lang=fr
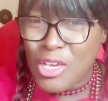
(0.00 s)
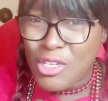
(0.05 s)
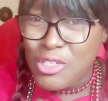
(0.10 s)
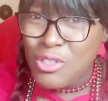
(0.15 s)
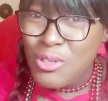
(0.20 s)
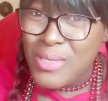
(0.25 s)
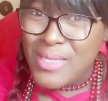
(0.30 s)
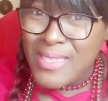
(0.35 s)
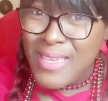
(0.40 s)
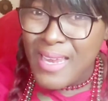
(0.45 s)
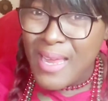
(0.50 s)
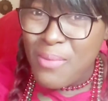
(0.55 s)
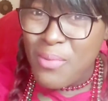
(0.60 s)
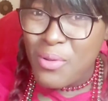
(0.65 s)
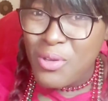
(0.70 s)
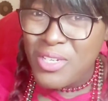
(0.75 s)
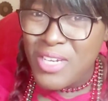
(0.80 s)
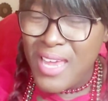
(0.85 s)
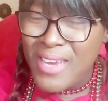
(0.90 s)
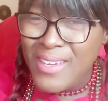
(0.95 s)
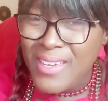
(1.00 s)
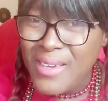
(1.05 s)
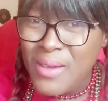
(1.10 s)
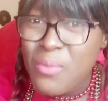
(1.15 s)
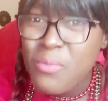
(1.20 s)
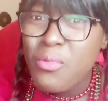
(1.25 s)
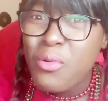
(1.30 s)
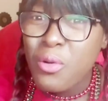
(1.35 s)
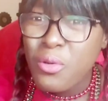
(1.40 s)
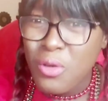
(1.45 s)
Je te dis à la prochaine hein,
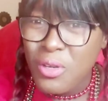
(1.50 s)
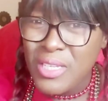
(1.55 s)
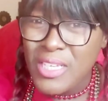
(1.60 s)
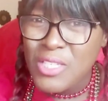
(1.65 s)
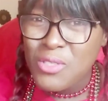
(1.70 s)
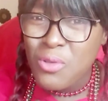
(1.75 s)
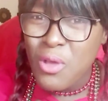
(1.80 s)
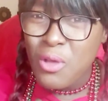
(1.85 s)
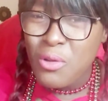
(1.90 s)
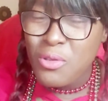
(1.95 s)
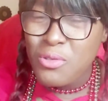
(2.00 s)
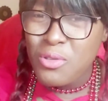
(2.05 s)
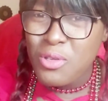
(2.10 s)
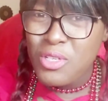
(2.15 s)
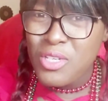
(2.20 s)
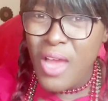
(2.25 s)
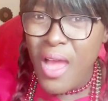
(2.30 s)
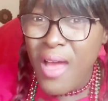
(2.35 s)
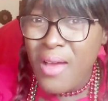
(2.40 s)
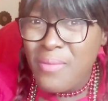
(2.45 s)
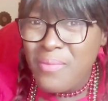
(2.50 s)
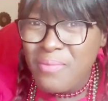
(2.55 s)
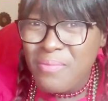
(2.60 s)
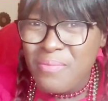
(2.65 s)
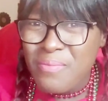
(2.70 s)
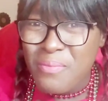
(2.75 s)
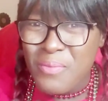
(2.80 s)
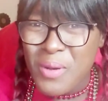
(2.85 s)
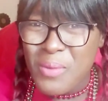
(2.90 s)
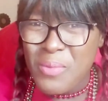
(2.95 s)
pour une autre histoire de ce genre.
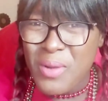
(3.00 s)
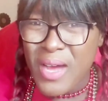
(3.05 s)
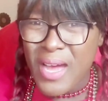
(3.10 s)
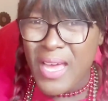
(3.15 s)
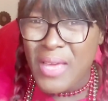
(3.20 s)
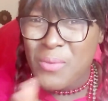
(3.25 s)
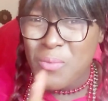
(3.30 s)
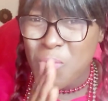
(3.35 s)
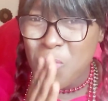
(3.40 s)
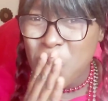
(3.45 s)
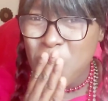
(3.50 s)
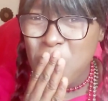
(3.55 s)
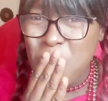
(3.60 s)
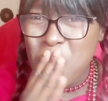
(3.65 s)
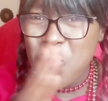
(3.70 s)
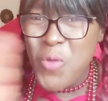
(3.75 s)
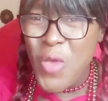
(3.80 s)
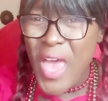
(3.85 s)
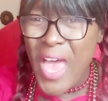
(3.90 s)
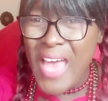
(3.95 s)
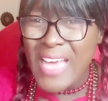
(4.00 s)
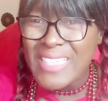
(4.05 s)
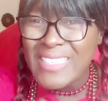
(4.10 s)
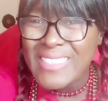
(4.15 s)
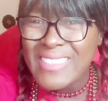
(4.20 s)
Bye bye.